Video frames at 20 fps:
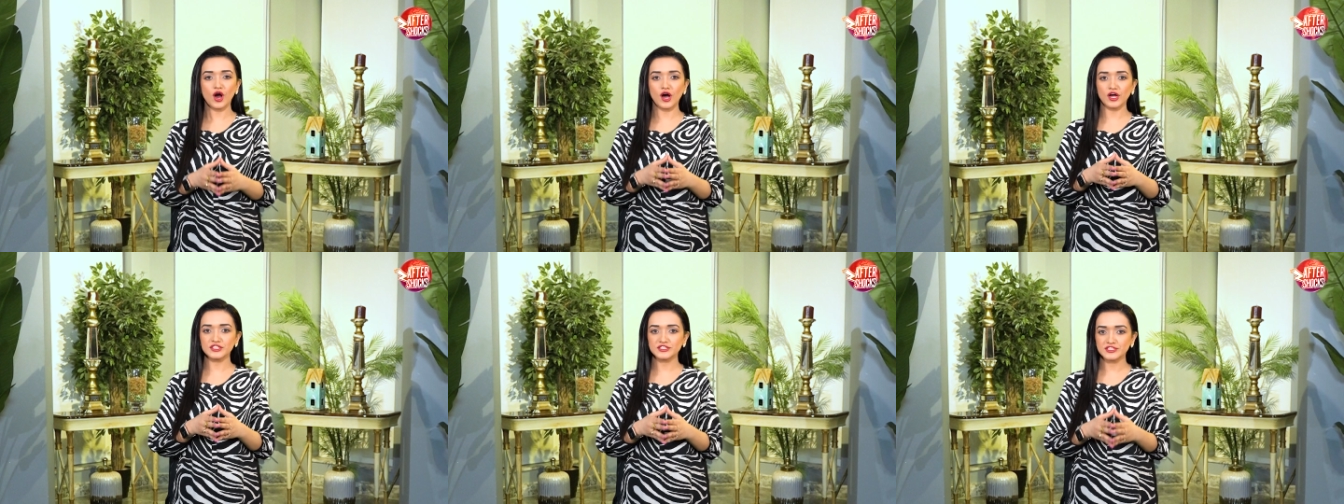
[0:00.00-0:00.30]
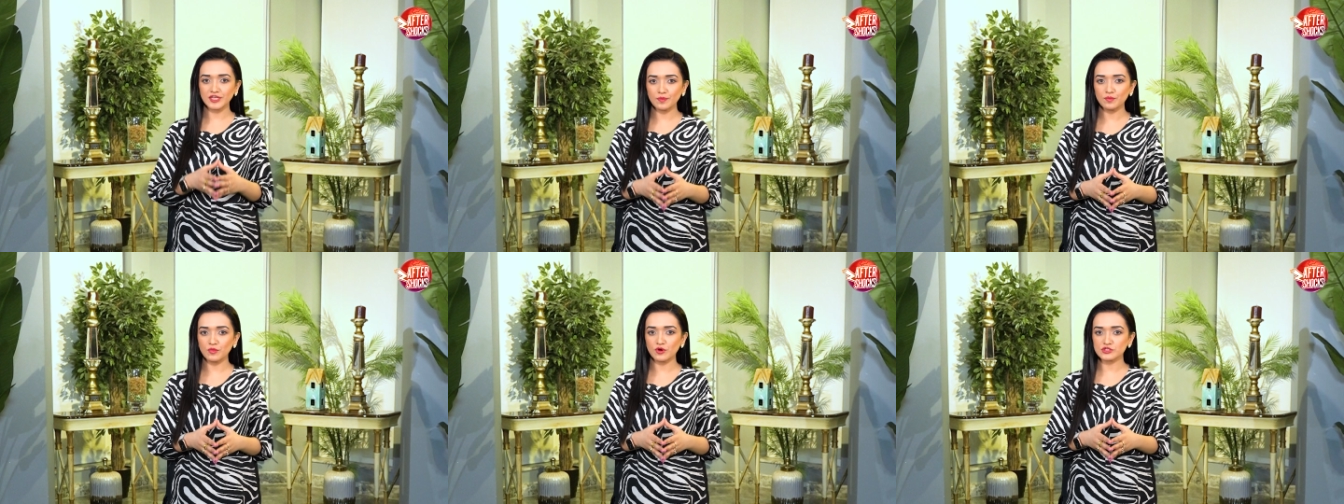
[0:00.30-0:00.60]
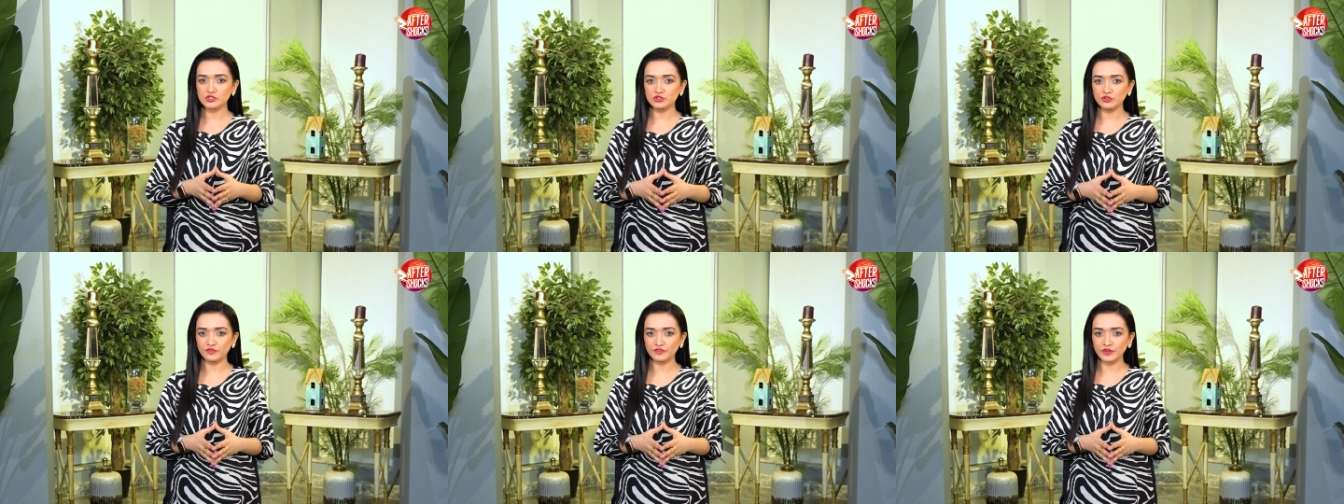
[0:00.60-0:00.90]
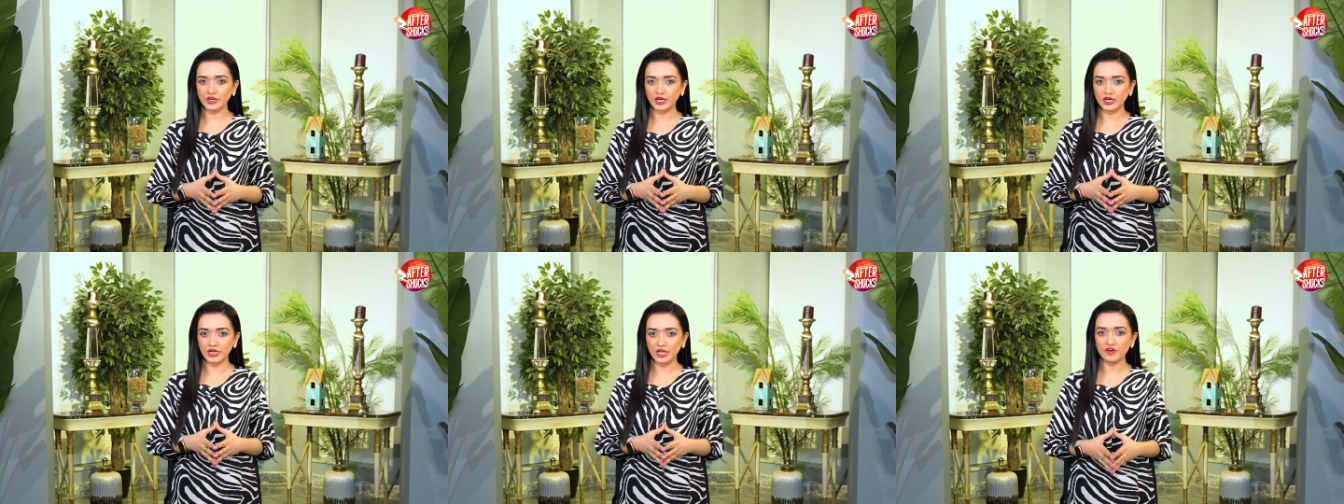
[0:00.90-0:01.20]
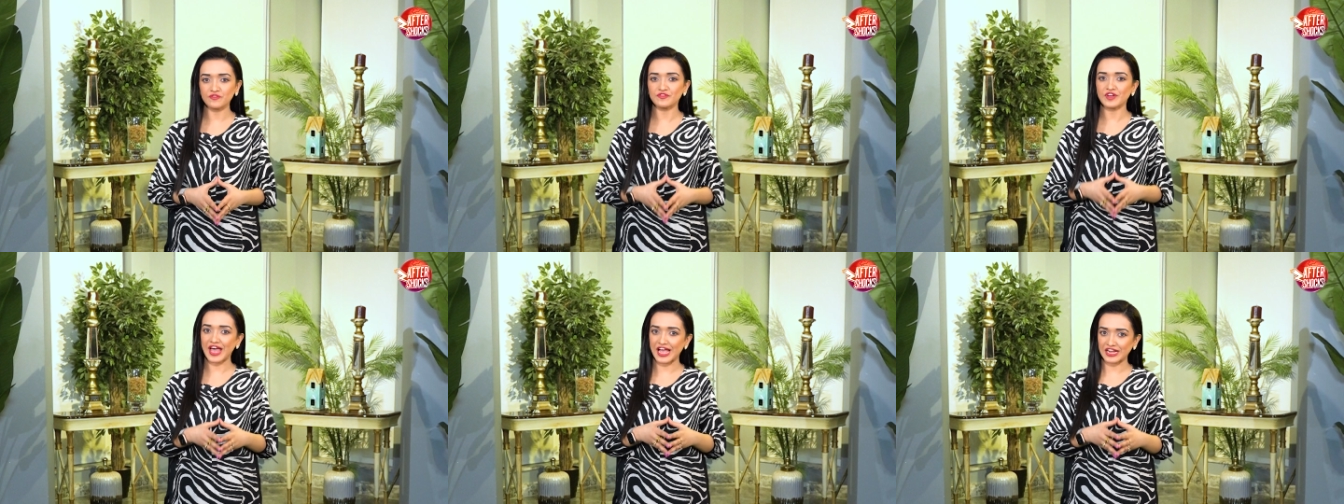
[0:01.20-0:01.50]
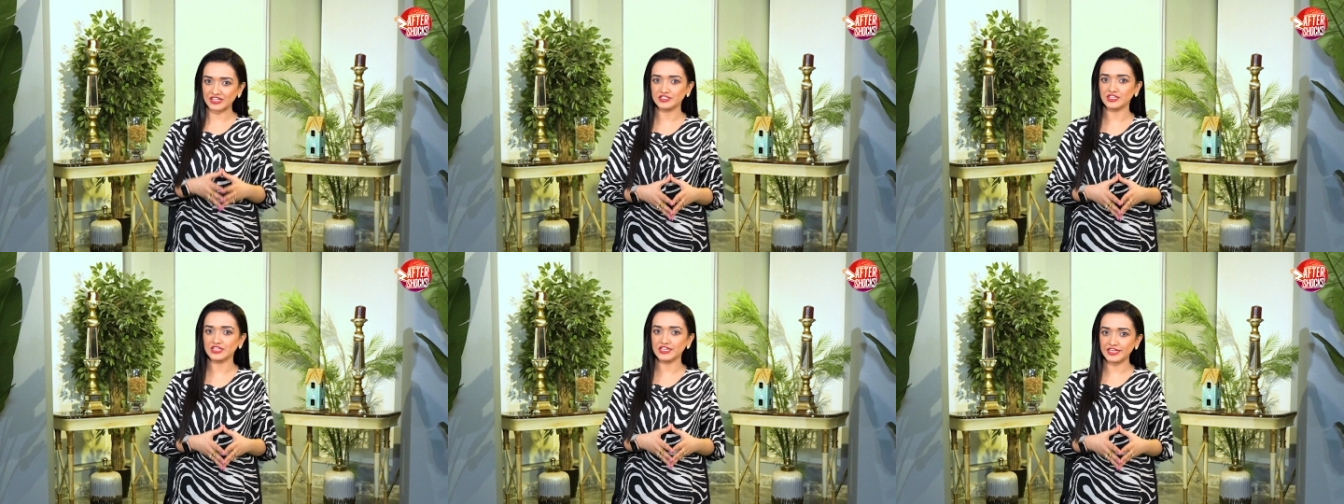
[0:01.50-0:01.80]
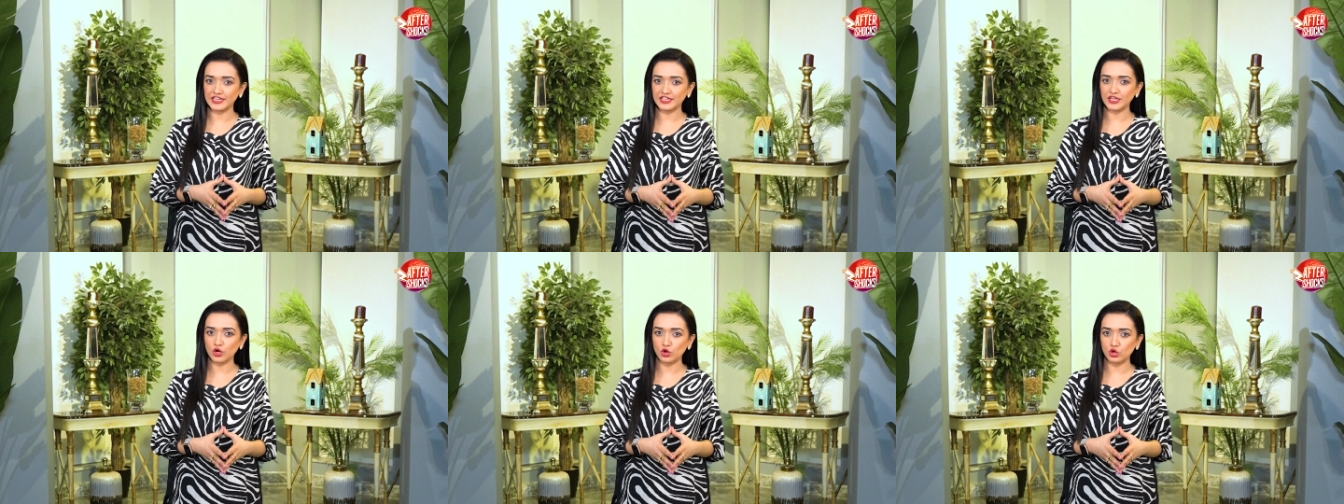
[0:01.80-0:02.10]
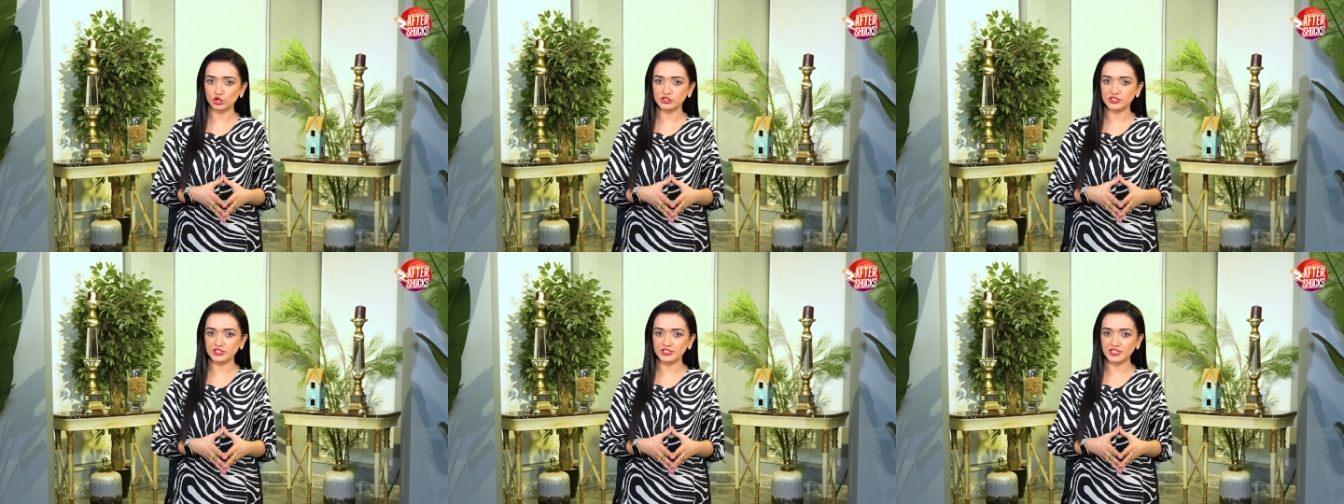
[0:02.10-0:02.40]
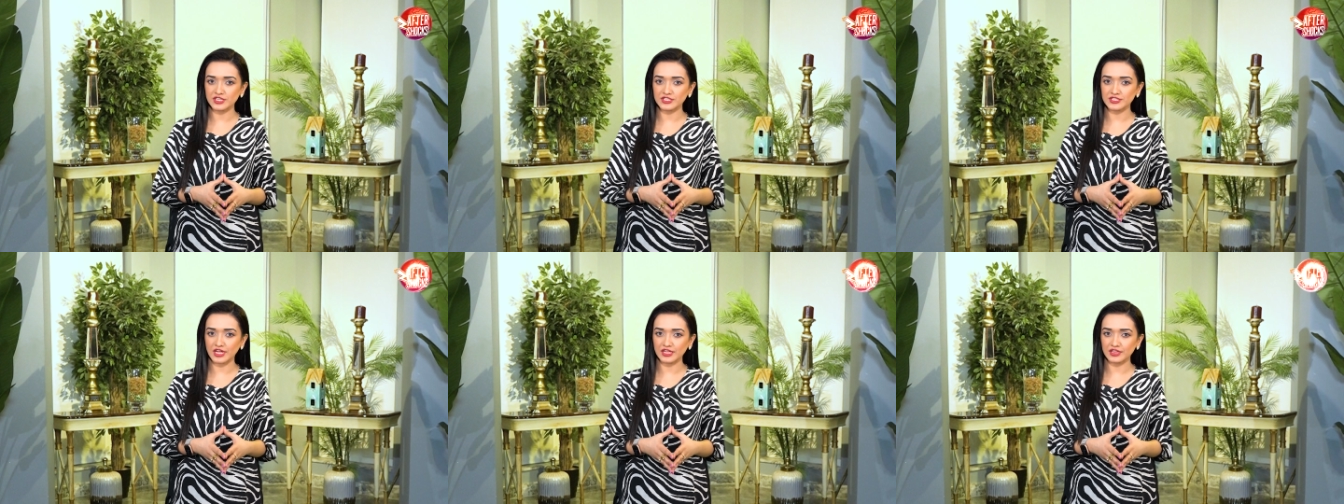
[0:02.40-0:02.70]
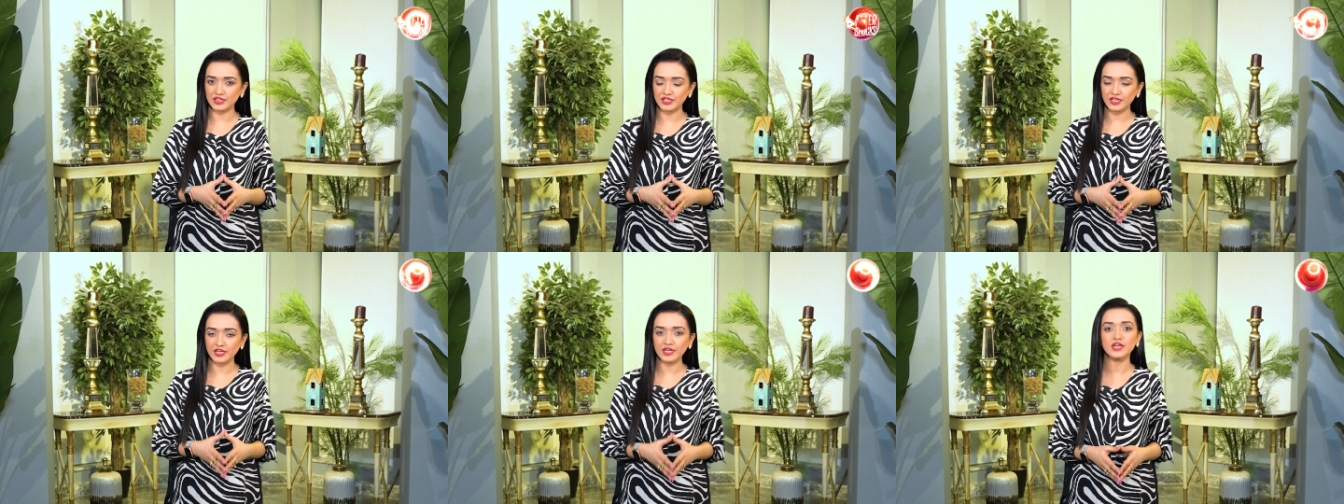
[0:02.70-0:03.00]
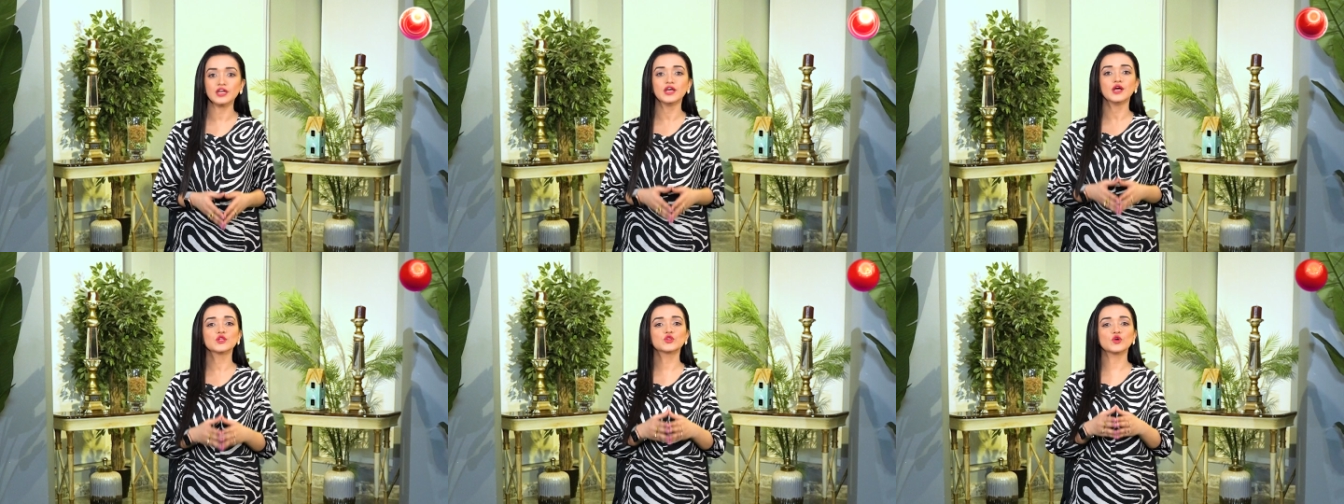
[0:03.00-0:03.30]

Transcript: और जब मौसू के खिलाफ एक्शन लेने की कोशिश की जाती है